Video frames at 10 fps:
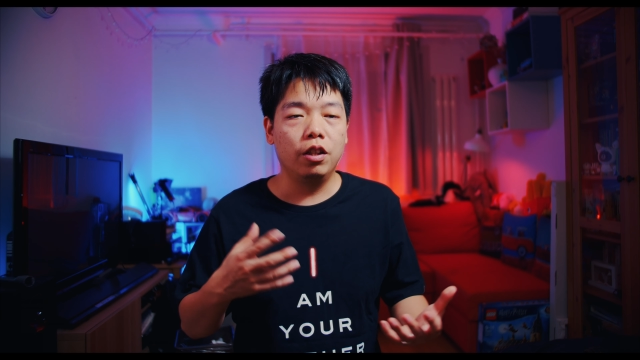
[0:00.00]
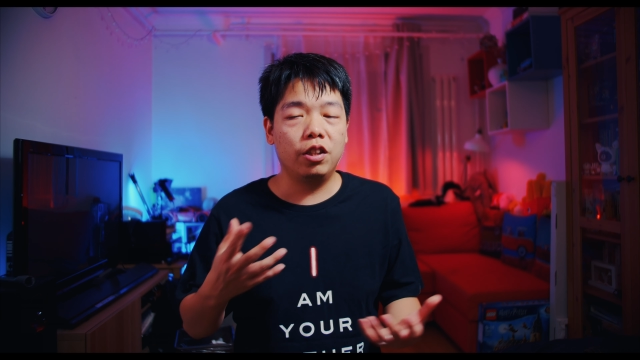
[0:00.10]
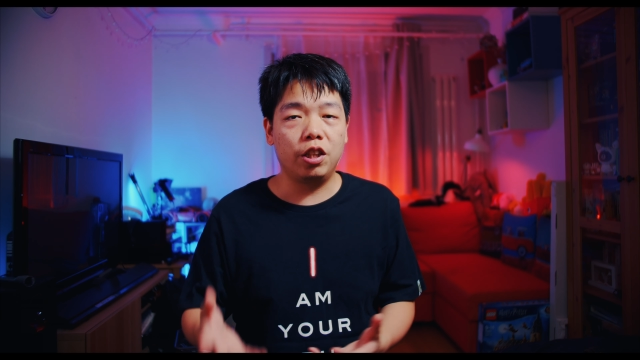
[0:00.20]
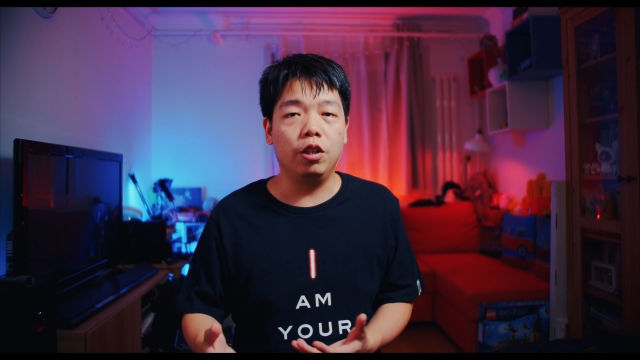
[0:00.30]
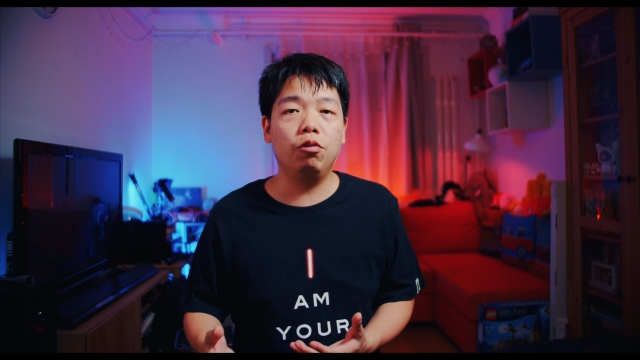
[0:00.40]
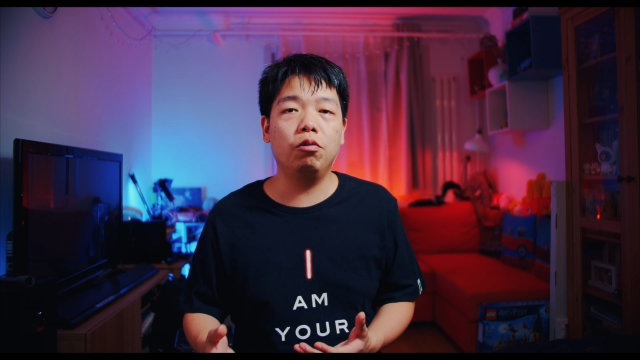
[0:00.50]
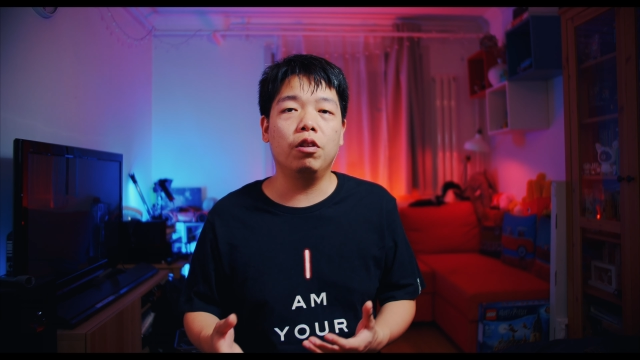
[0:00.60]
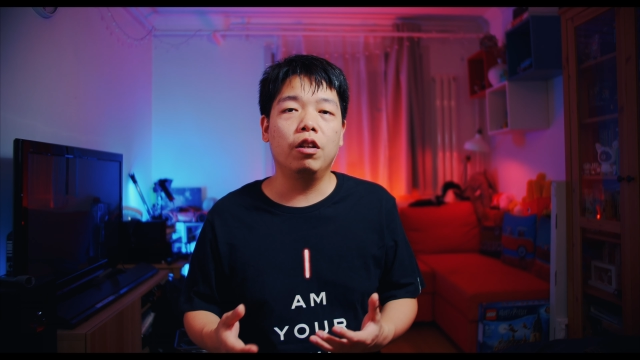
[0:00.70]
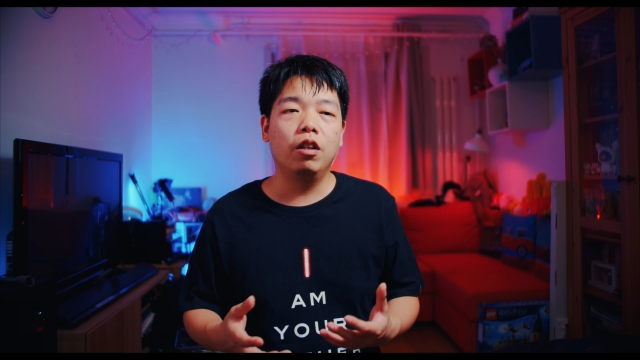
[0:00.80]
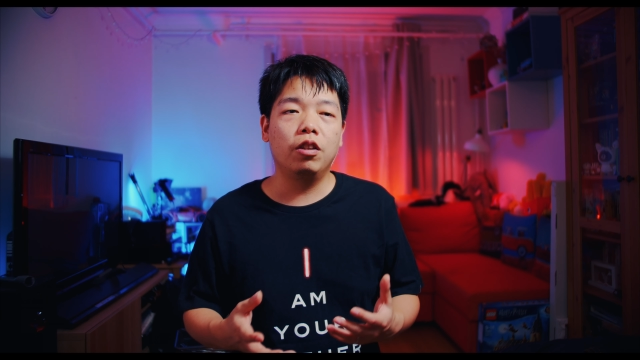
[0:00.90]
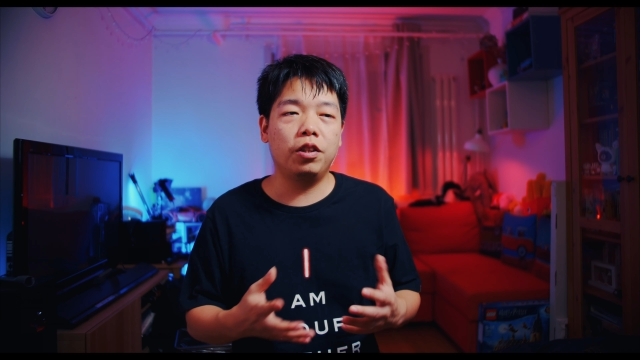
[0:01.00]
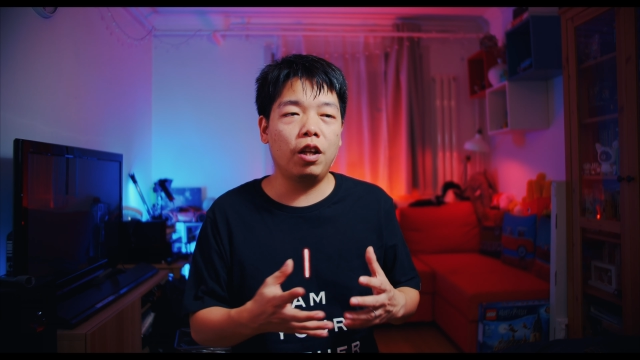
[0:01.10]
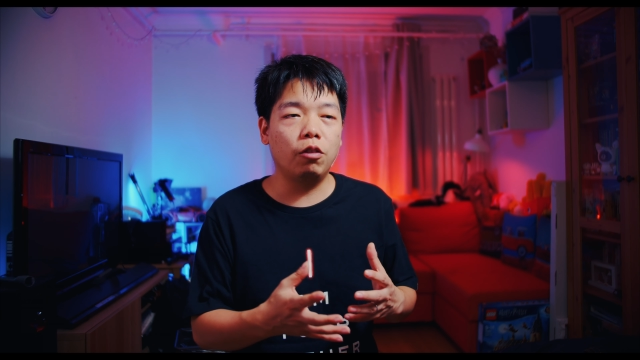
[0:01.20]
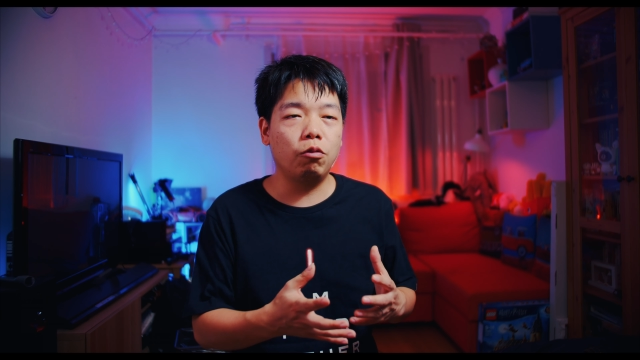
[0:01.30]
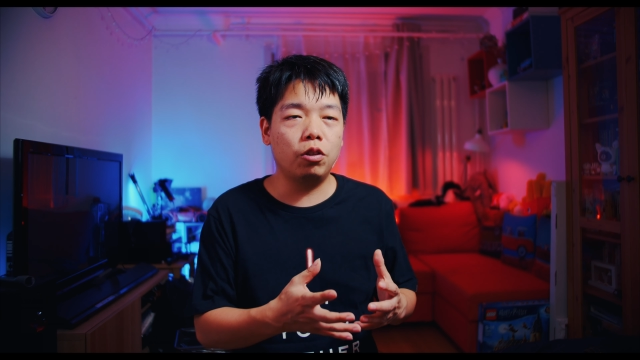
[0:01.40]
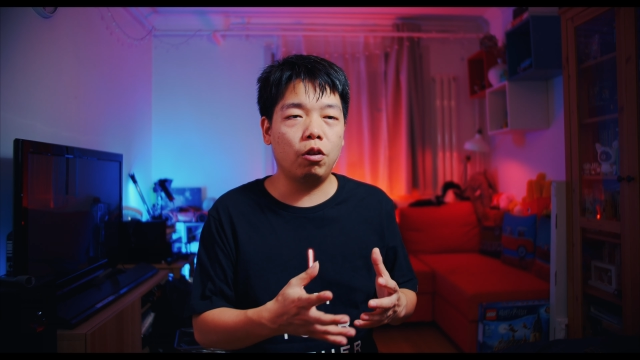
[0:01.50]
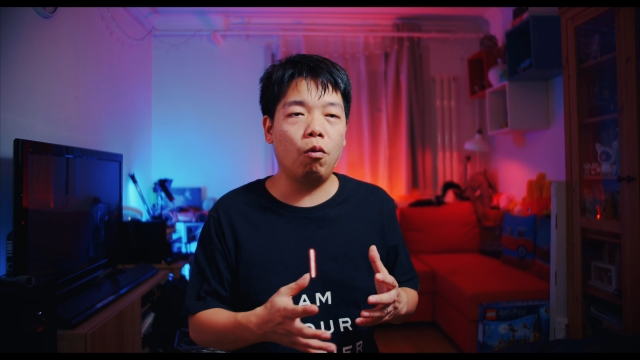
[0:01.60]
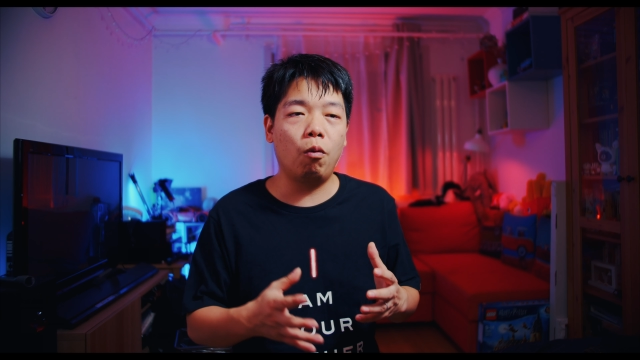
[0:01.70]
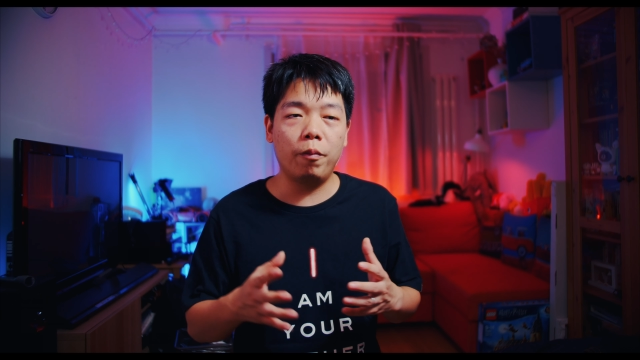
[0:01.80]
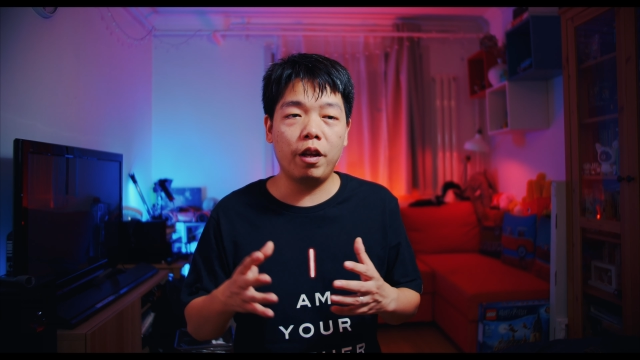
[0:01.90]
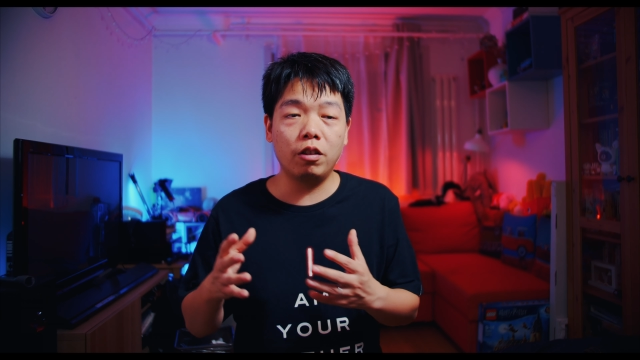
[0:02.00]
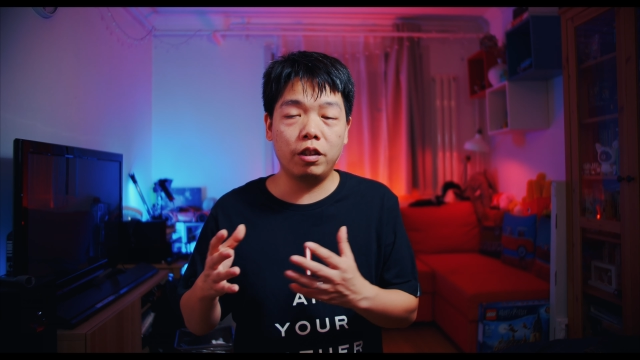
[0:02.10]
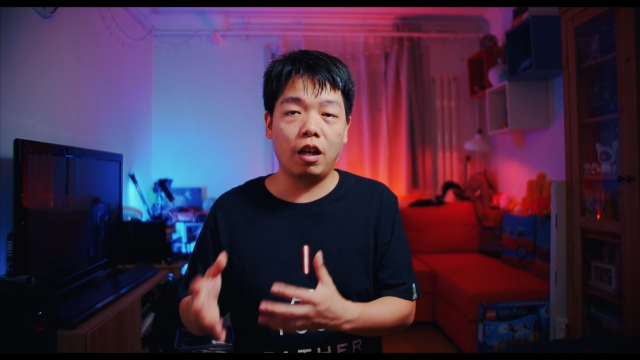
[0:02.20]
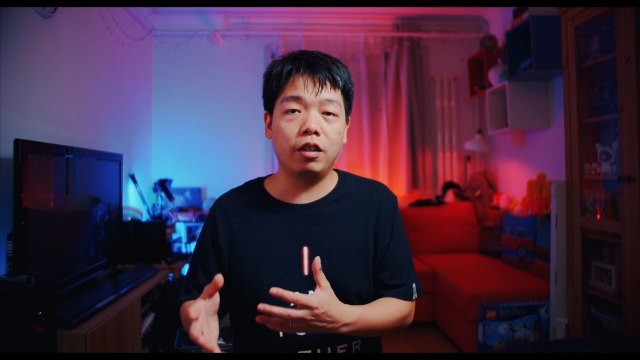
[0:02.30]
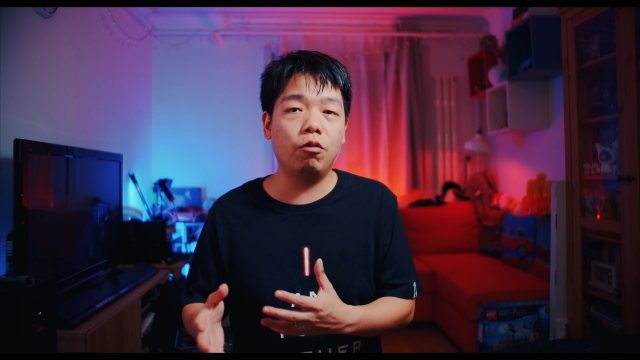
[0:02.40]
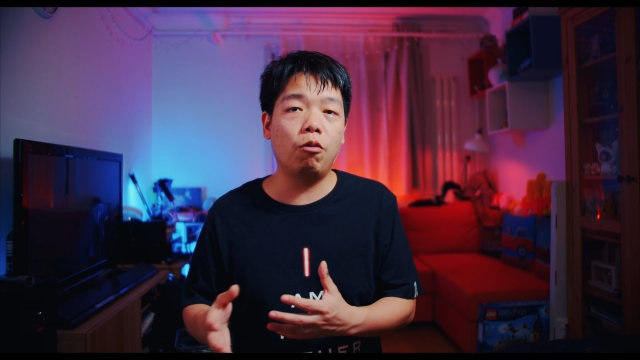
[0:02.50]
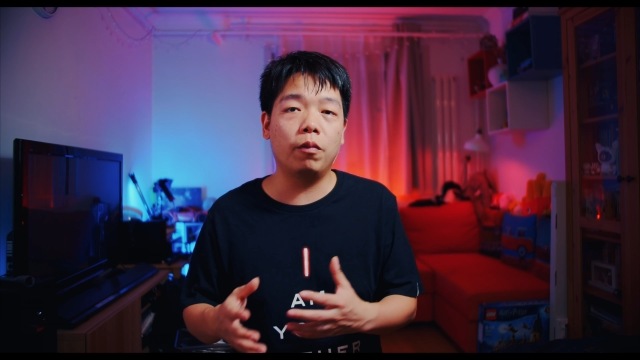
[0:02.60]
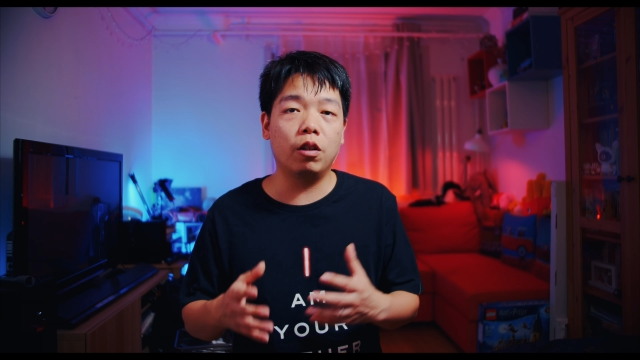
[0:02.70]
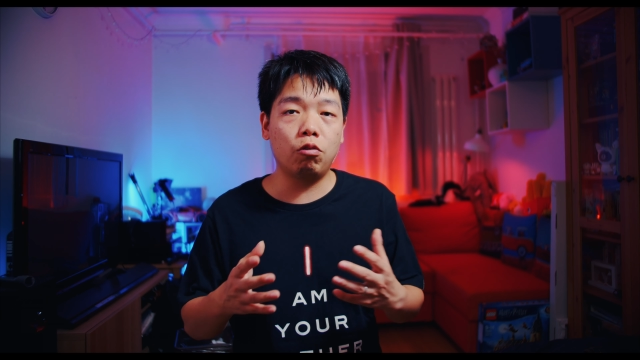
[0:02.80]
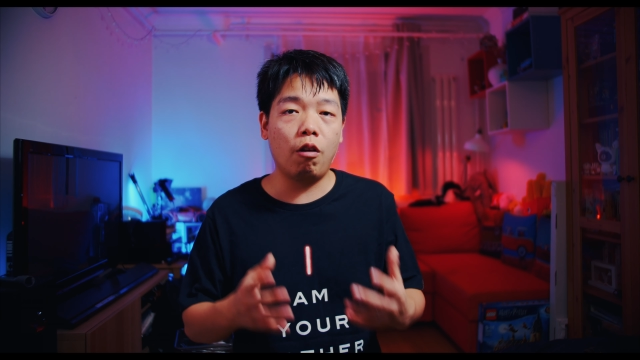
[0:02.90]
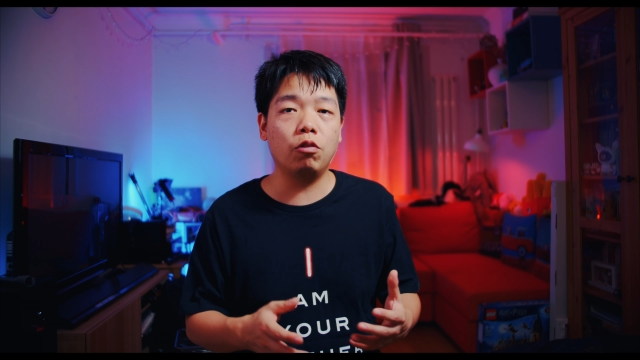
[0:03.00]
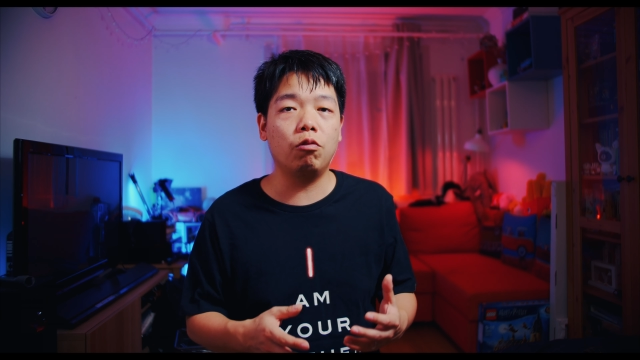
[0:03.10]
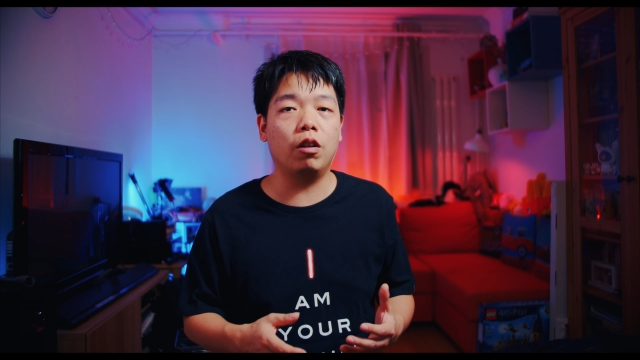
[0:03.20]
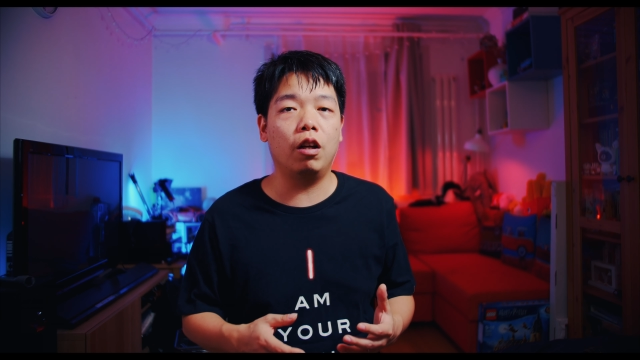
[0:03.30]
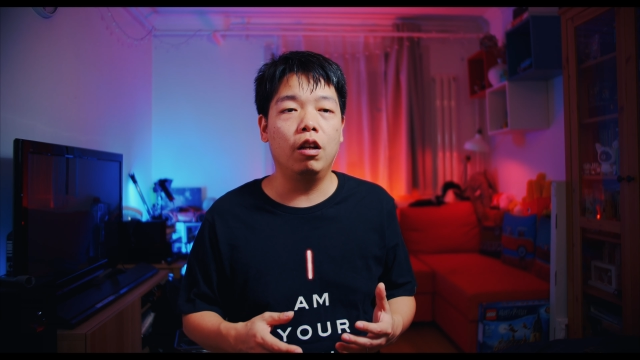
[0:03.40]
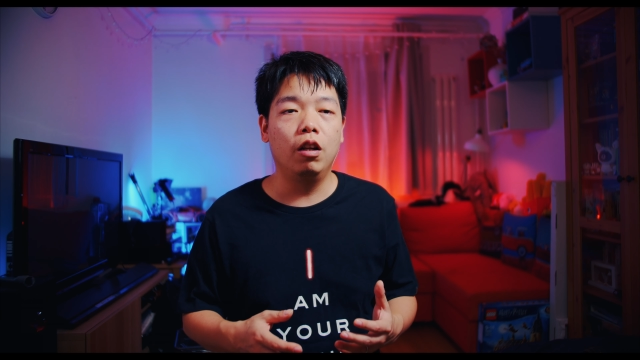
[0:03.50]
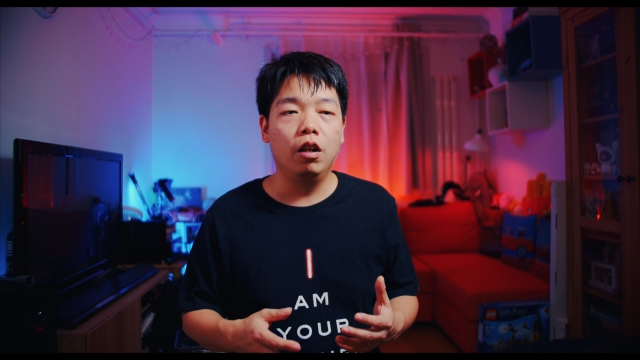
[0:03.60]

情绪。其实很多时候我们要相信我们的创作呢，